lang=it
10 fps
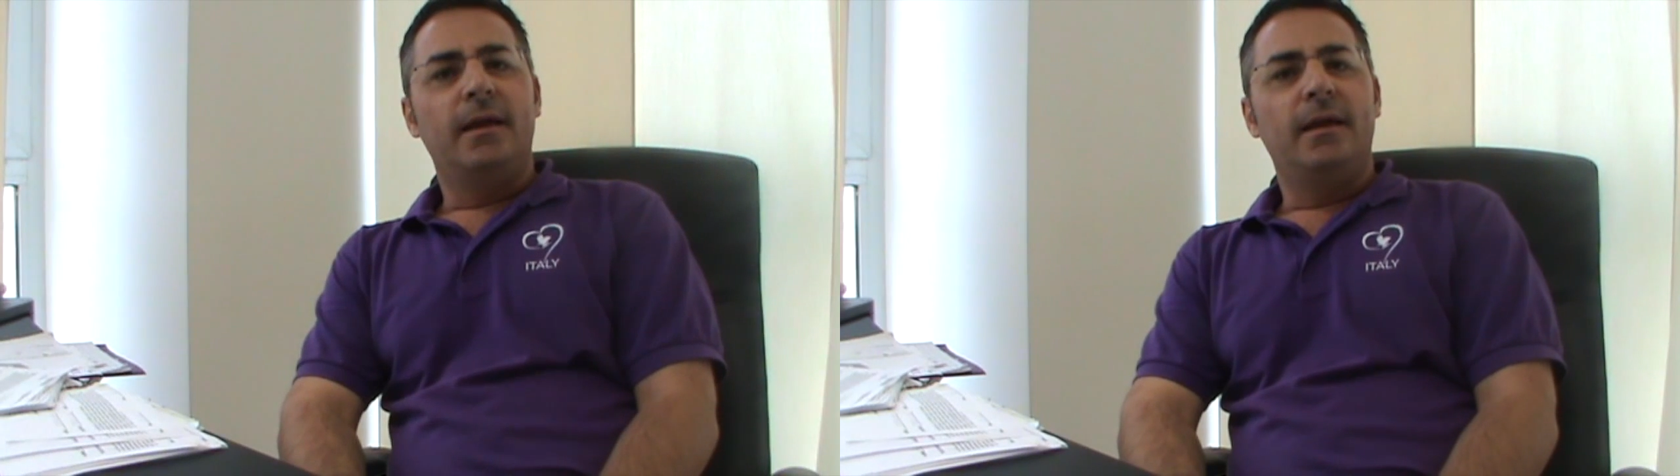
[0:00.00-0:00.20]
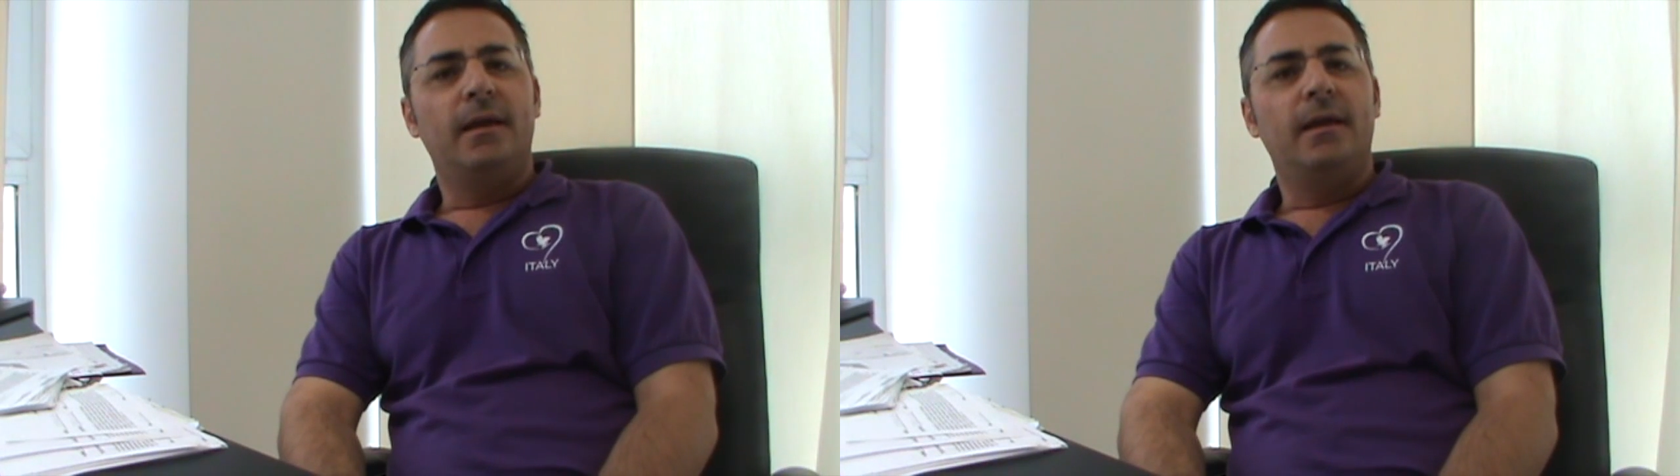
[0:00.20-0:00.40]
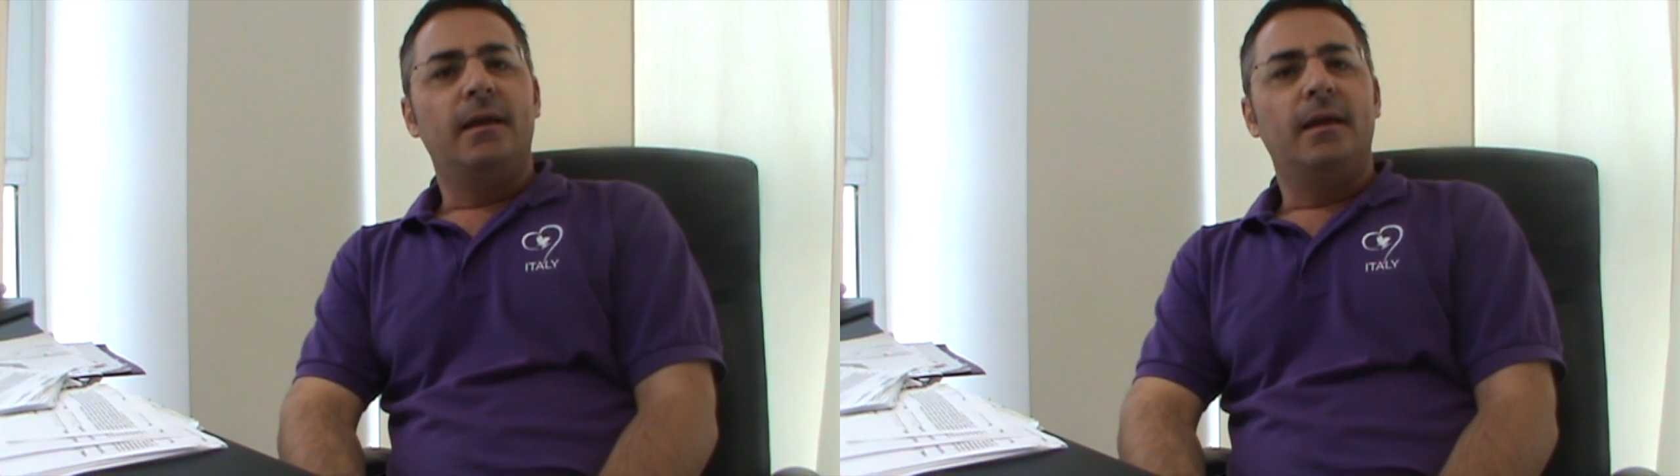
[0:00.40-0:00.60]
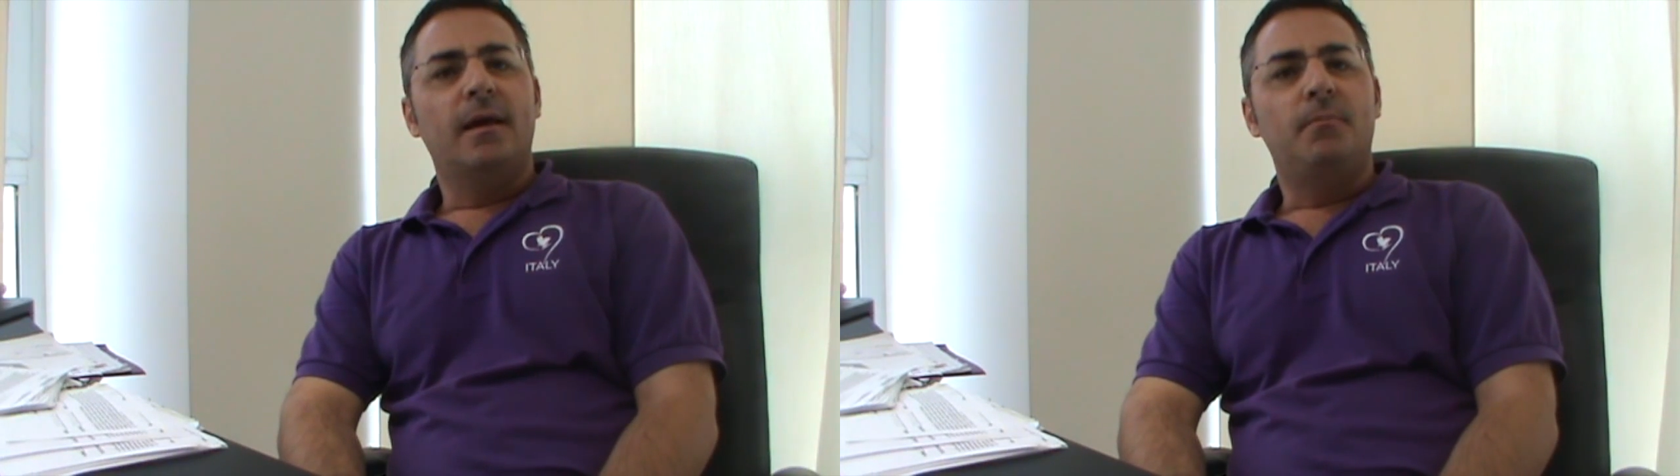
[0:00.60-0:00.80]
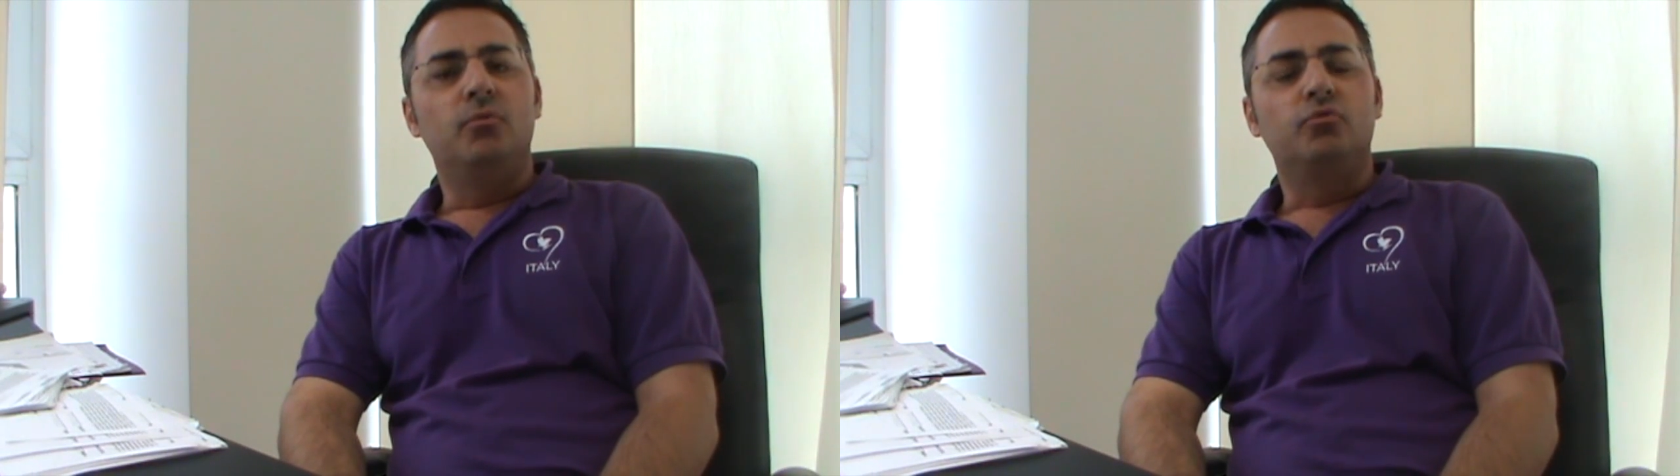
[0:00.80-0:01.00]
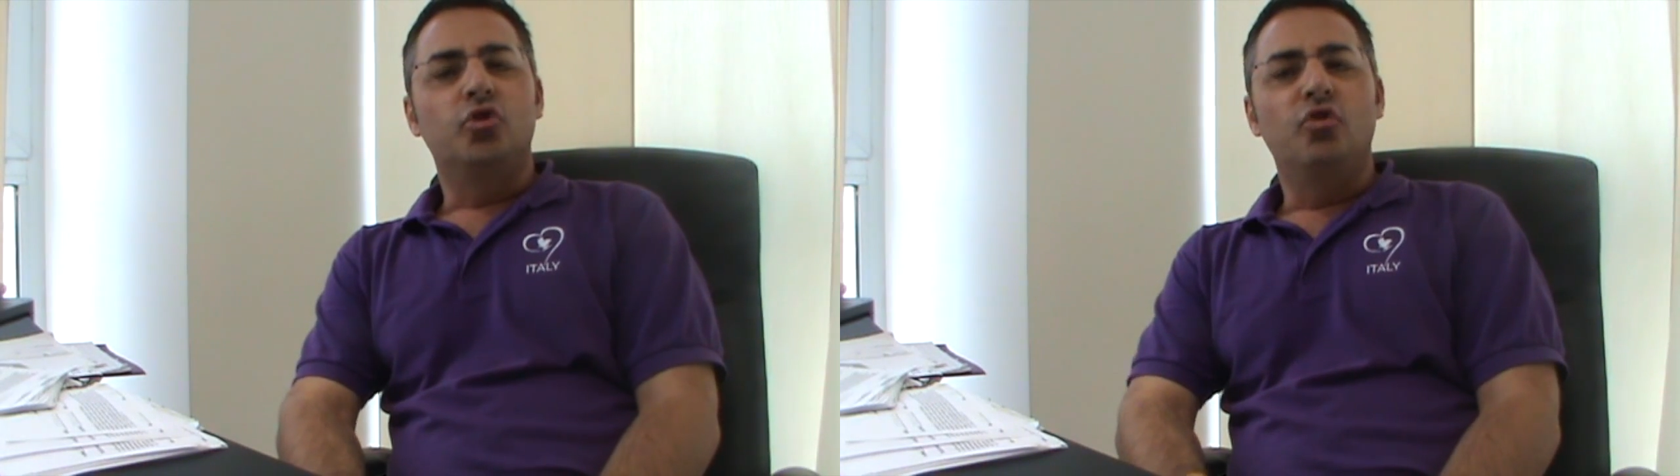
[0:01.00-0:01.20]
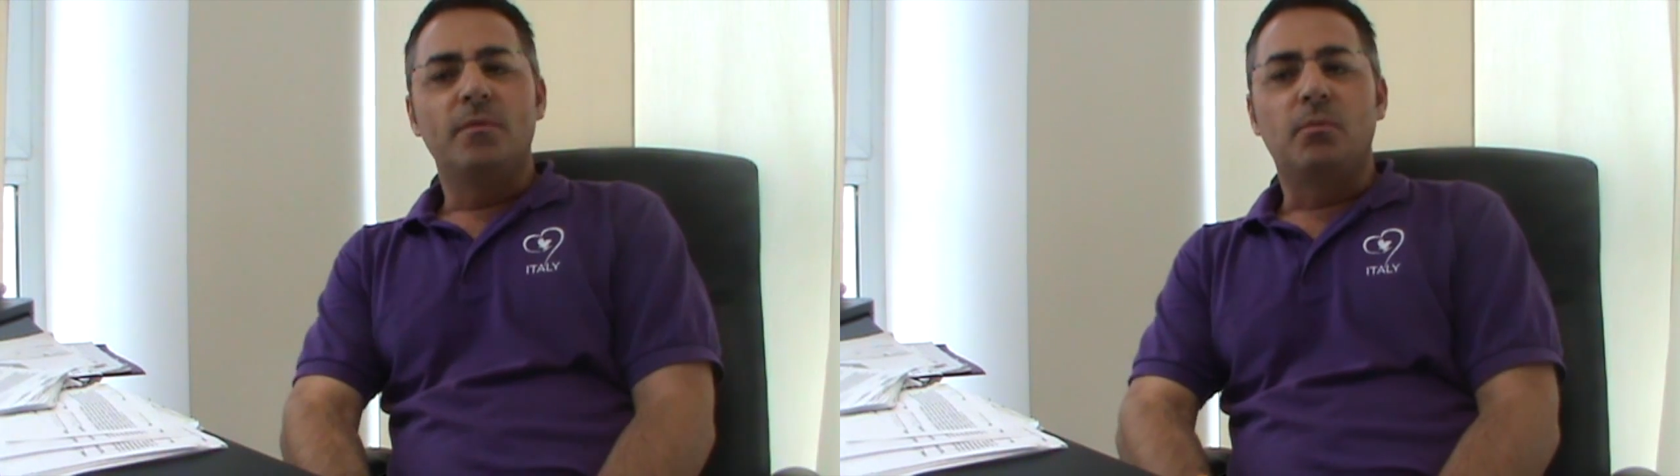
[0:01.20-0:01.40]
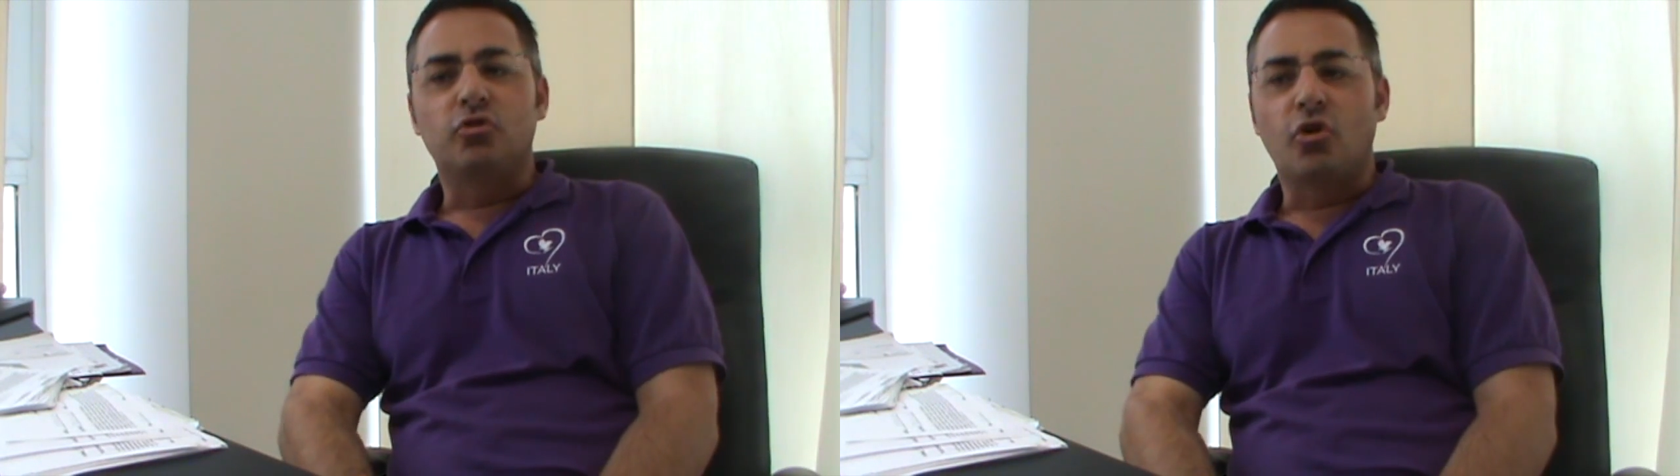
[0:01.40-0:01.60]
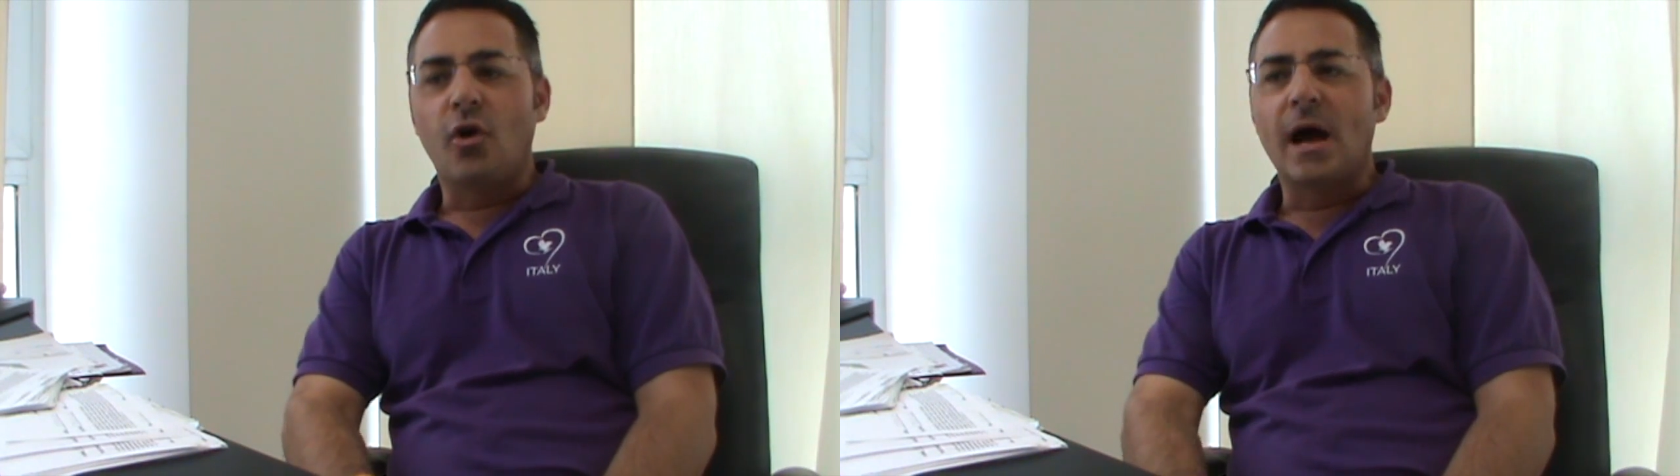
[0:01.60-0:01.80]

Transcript: e appunto dove potrò